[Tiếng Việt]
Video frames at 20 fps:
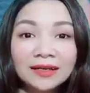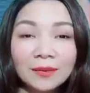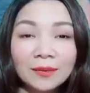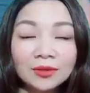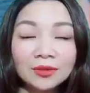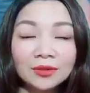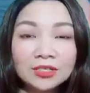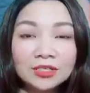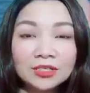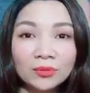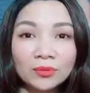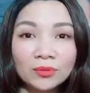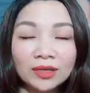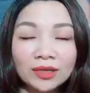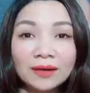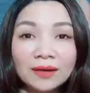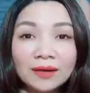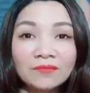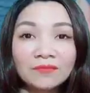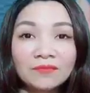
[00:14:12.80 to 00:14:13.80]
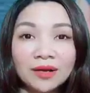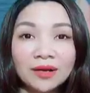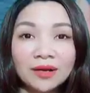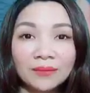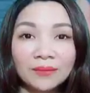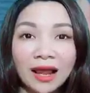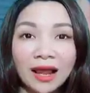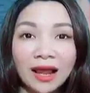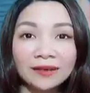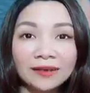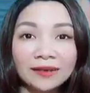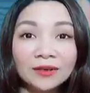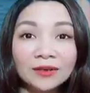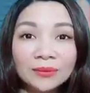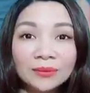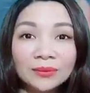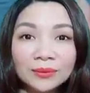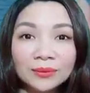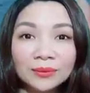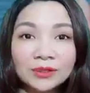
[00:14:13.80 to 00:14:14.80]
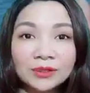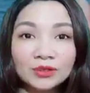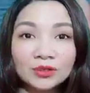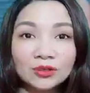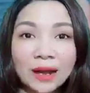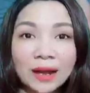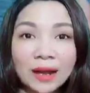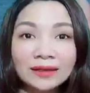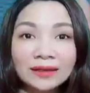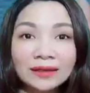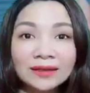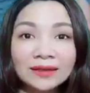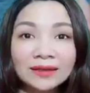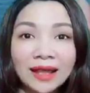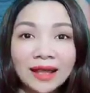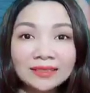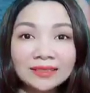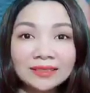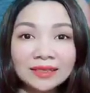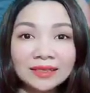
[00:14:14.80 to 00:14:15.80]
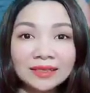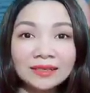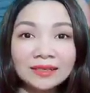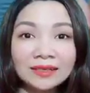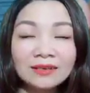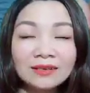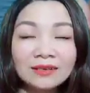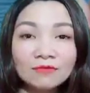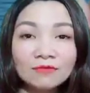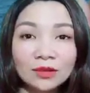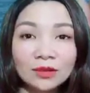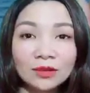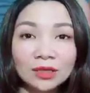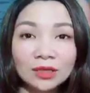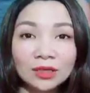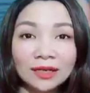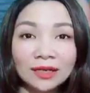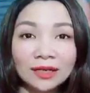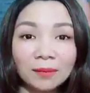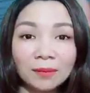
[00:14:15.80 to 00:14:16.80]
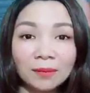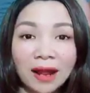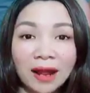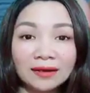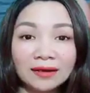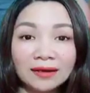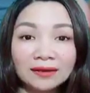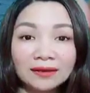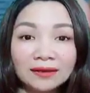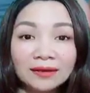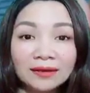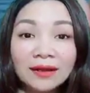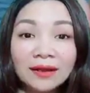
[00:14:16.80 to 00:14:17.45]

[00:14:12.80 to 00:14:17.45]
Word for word: Cảm ơn sự quan tâm và đồng hành của quý cô bác, anh chị và toàn thể các bạn.